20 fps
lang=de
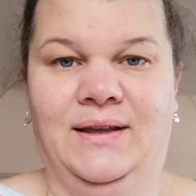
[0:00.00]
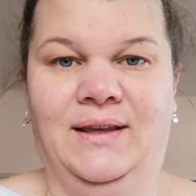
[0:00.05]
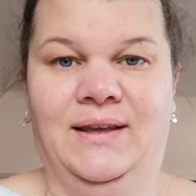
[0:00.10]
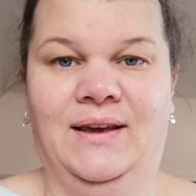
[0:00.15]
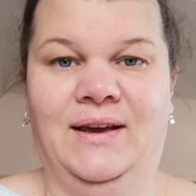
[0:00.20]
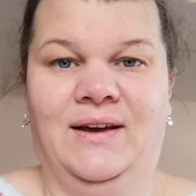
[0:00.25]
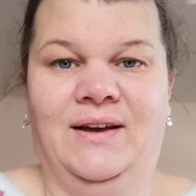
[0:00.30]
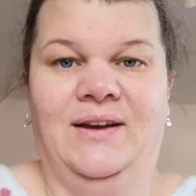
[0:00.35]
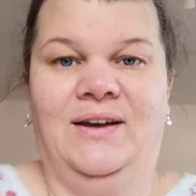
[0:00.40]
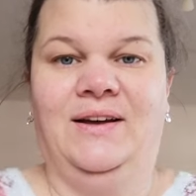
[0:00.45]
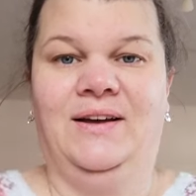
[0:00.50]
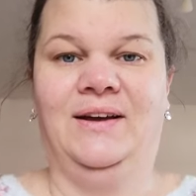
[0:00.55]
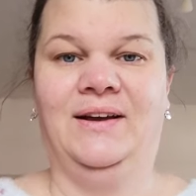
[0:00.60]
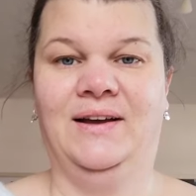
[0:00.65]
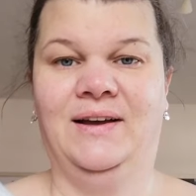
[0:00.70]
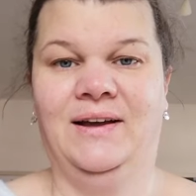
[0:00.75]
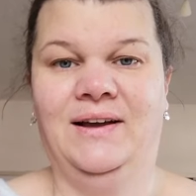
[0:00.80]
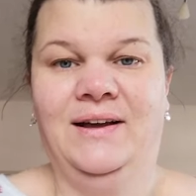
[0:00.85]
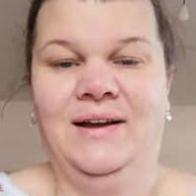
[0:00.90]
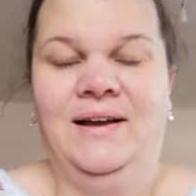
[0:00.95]
Ja,
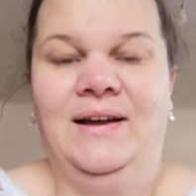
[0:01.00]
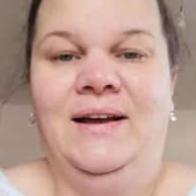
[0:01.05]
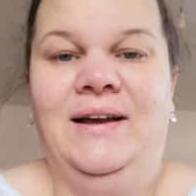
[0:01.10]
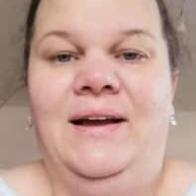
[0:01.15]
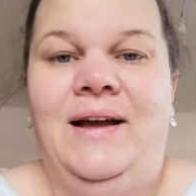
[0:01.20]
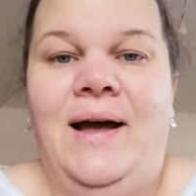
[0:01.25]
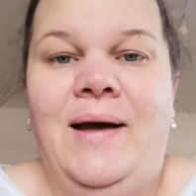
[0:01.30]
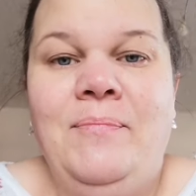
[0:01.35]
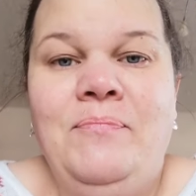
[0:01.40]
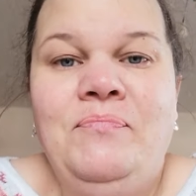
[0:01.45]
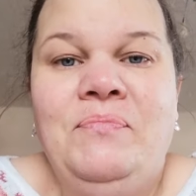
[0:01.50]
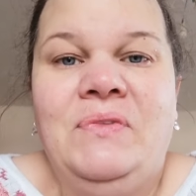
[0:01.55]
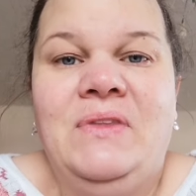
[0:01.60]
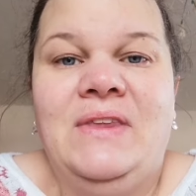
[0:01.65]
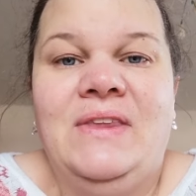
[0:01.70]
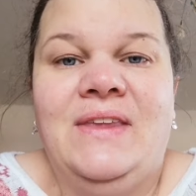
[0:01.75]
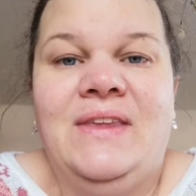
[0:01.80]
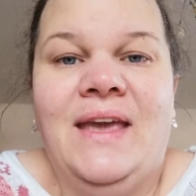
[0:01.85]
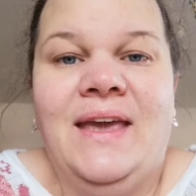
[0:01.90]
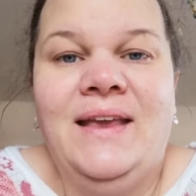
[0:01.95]

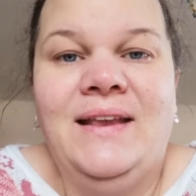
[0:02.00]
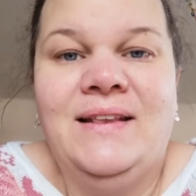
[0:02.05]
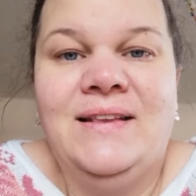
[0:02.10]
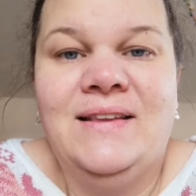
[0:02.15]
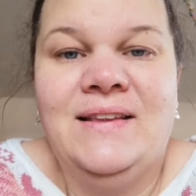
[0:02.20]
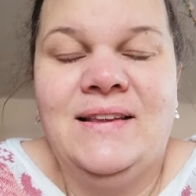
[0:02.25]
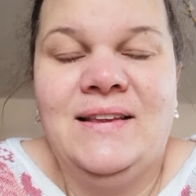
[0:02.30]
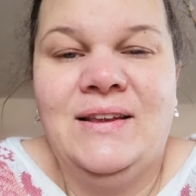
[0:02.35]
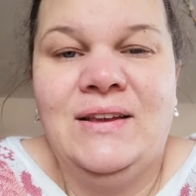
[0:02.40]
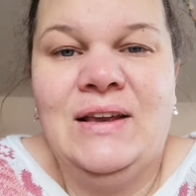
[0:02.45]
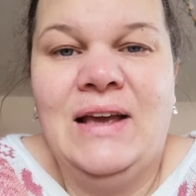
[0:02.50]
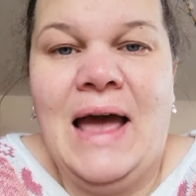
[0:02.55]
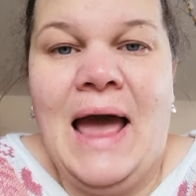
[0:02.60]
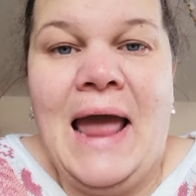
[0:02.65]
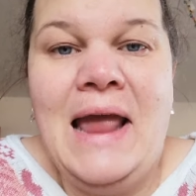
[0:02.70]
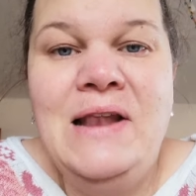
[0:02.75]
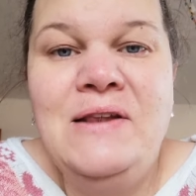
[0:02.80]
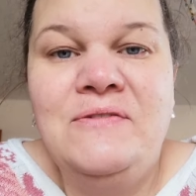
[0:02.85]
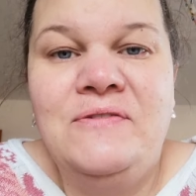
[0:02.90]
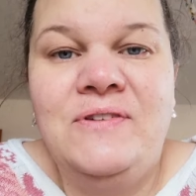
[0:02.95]
Update,
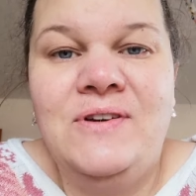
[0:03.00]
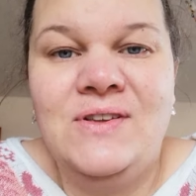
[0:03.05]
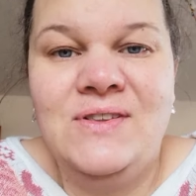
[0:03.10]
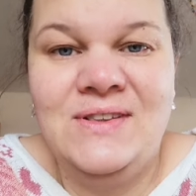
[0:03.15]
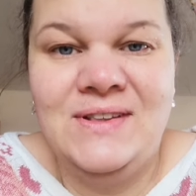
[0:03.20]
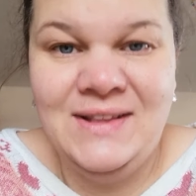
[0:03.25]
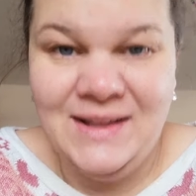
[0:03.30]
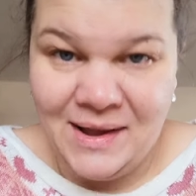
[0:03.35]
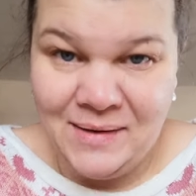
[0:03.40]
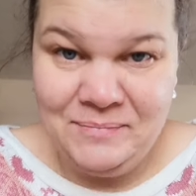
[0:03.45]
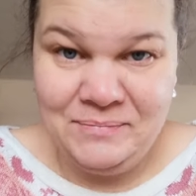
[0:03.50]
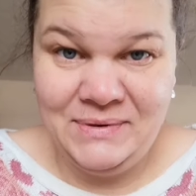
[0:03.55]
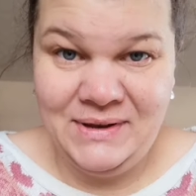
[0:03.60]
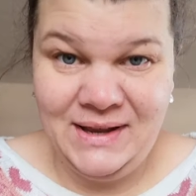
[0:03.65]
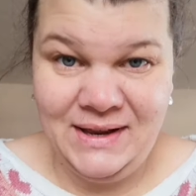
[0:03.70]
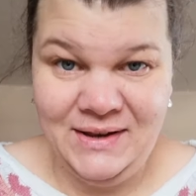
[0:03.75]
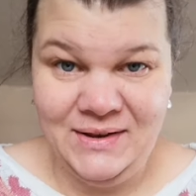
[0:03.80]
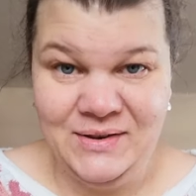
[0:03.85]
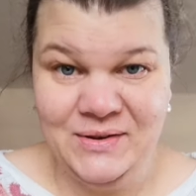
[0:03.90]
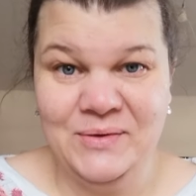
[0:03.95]

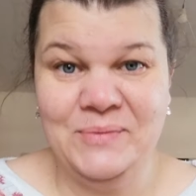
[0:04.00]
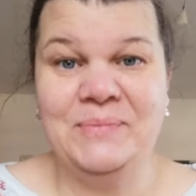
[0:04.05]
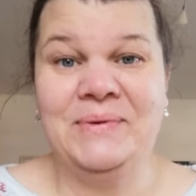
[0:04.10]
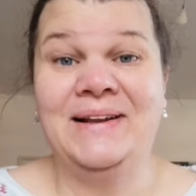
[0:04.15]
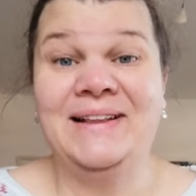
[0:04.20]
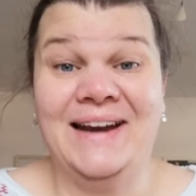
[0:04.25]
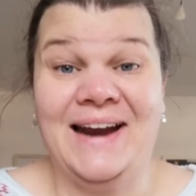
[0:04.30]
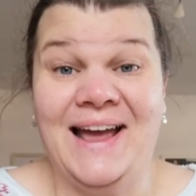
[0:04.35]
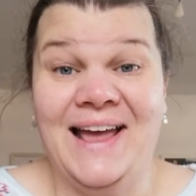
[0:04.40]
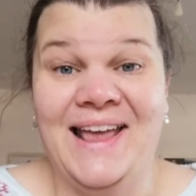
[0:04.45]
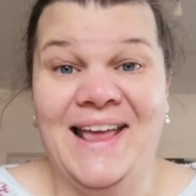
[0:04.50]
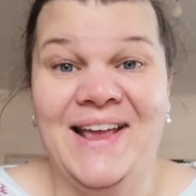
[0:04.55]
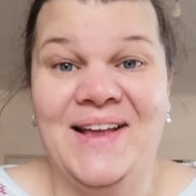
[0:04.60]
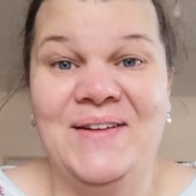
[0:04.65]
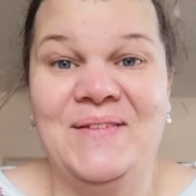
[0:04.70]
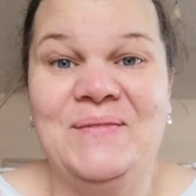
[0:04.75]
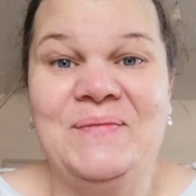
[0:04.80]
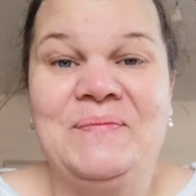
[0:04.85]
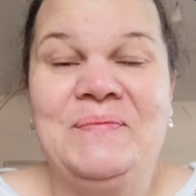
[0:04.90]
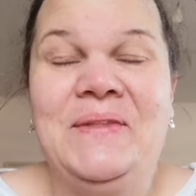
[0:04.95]
Heilfasten-Update Nummer
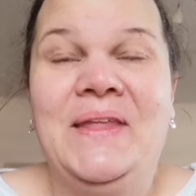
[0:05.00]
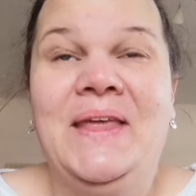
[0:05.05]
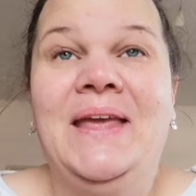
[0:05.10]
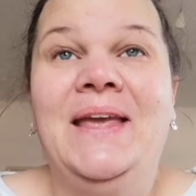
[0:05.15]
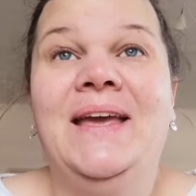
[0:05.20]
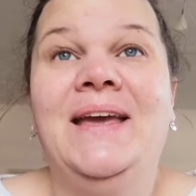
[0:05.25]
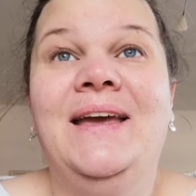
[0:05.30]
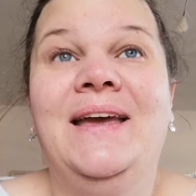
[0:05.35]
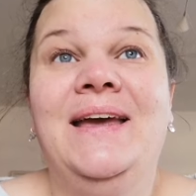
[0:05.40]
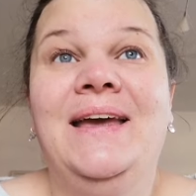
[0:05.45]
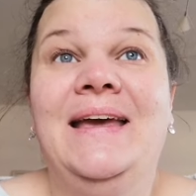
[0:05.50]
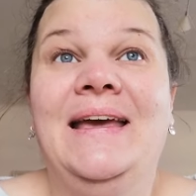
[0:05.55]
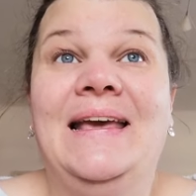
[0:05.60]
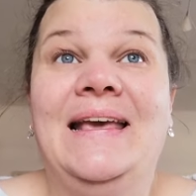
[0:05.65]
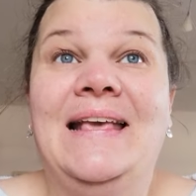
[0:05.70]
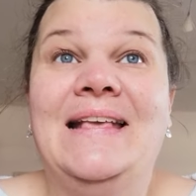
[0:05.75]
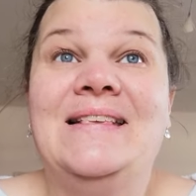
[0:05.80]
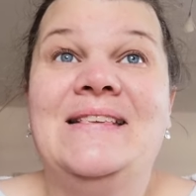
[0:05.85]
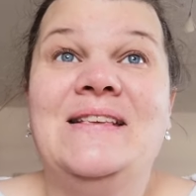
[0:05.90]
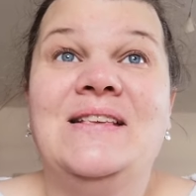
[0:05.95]
3.
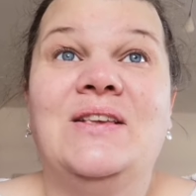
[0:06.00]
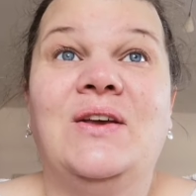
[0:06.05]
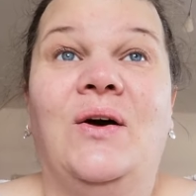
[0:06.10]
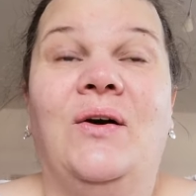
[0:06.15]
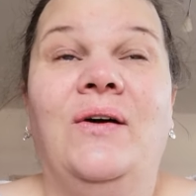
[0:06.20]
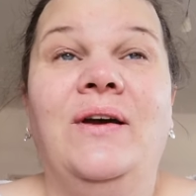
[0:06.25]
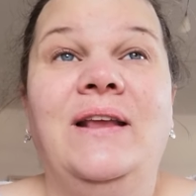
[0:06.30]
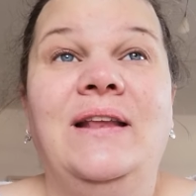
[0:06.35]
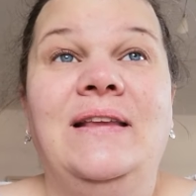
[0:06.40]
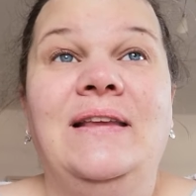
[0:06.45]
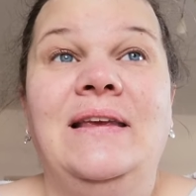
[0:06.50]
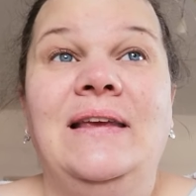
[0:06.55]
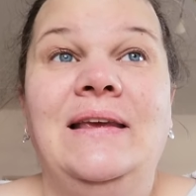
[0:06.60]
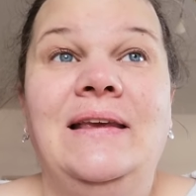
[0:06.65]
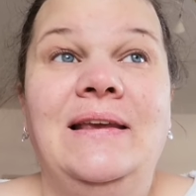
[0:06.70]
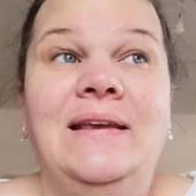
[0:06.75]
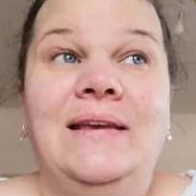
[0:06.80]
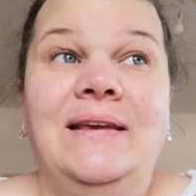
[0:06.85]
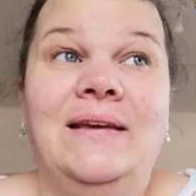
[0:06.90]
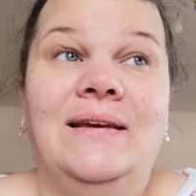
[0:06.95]
Es ist
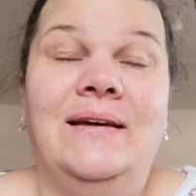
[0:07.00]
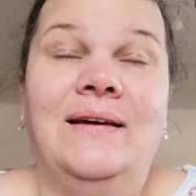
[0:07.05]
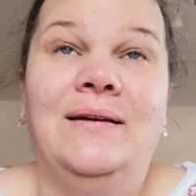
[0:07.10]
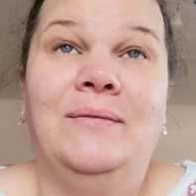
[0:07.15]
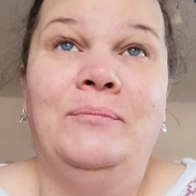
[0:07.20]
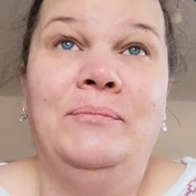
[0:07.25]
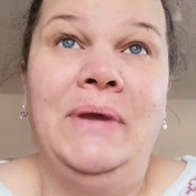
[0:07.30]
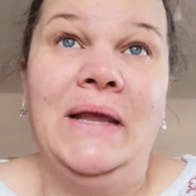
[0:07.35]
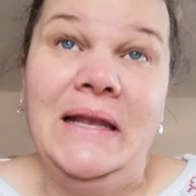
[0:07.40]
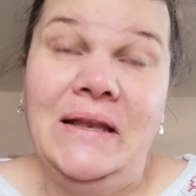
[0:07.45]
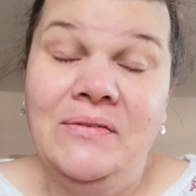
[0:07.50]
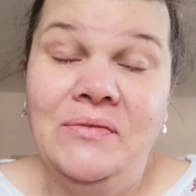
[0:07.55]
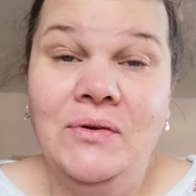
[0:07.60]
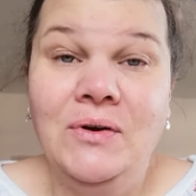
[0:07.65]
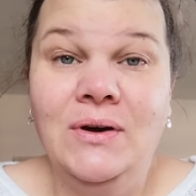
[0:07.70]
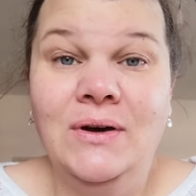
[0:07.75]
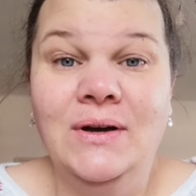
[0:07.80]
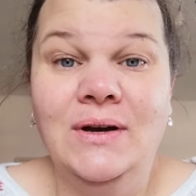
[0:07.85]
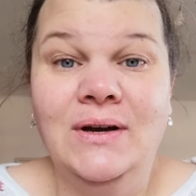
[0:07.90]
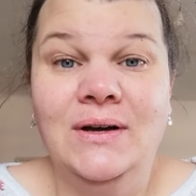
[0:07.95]
heute am
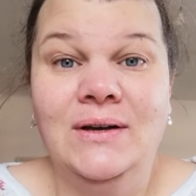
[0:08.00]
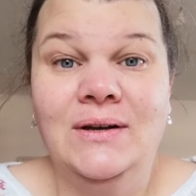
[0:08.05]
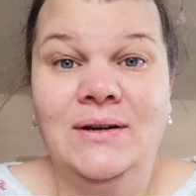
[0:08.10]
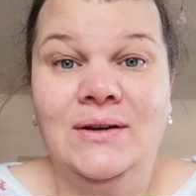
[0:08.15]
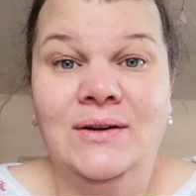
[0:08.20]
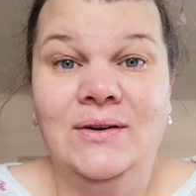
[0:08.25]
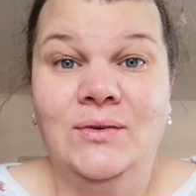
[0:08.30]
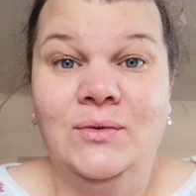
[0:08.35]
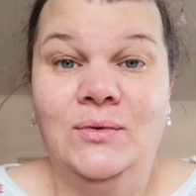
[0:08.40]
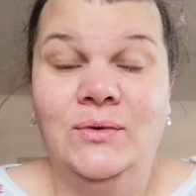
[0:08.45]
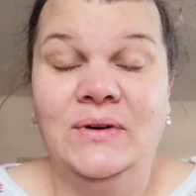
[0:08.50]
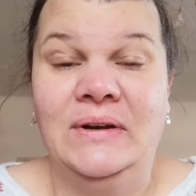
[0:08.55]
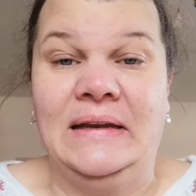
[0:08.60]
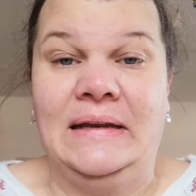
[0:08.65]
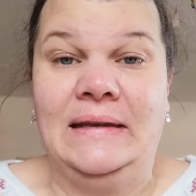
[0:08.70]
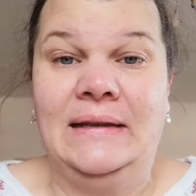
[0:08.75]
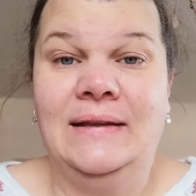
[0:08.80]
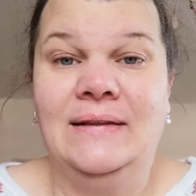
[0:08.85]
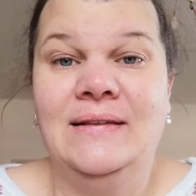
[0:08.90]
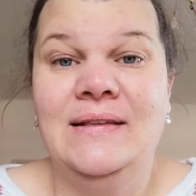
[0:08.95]
Mittwoch
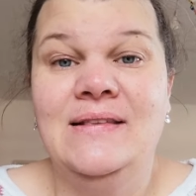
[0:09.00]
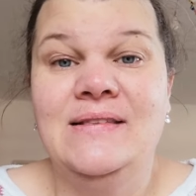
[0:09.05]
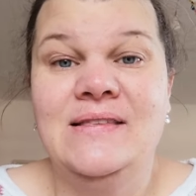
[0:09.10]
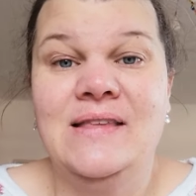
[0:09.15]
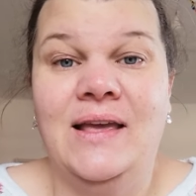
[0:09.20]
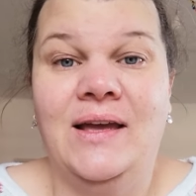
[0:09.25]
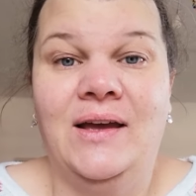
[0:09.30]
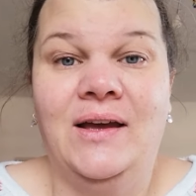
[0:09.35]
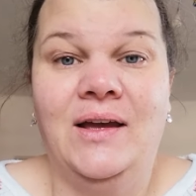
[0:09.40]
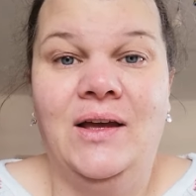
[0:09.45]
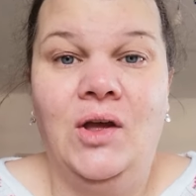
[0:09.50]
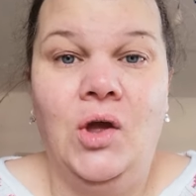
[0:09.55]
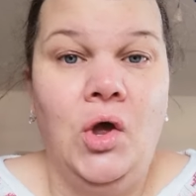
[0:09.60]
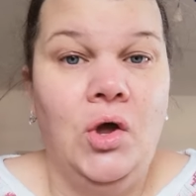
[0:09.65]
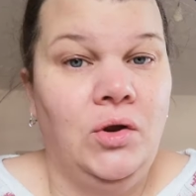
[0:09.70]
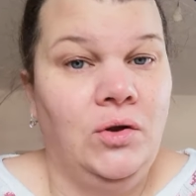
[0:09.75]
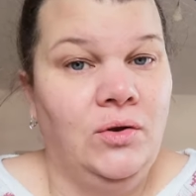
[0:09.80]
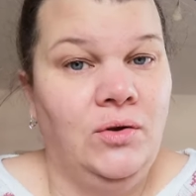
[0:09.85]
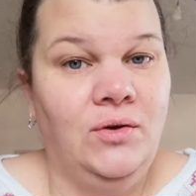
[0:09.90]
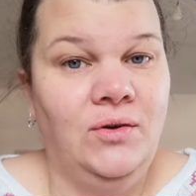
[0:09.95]
und es ist der
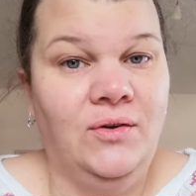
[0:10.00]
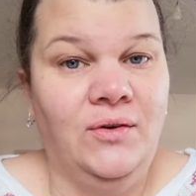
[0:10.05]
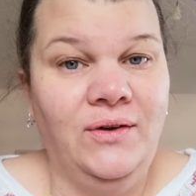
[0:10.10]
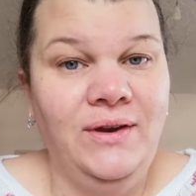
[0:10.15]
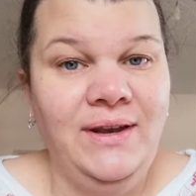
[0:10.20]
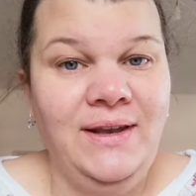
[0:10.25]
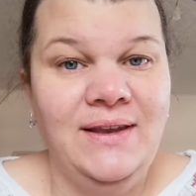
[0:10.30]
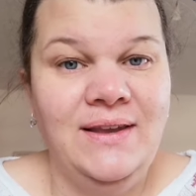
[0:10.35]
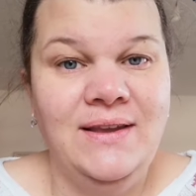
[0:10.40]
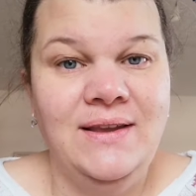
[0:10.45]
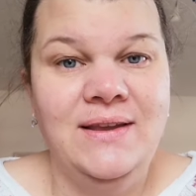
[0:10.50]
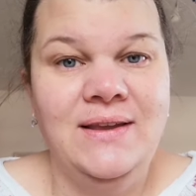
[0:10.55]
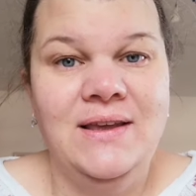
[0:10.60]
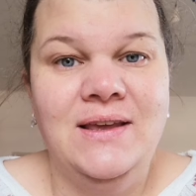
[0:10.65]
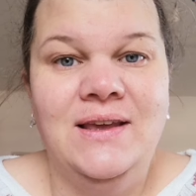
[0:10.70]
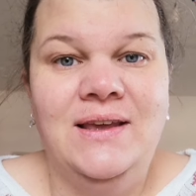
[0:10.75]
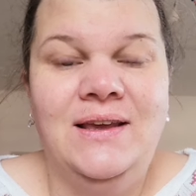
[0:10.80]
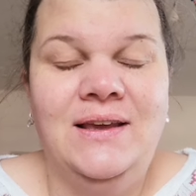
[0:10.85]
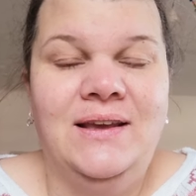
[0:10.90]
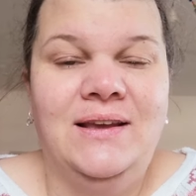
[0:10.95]
neunte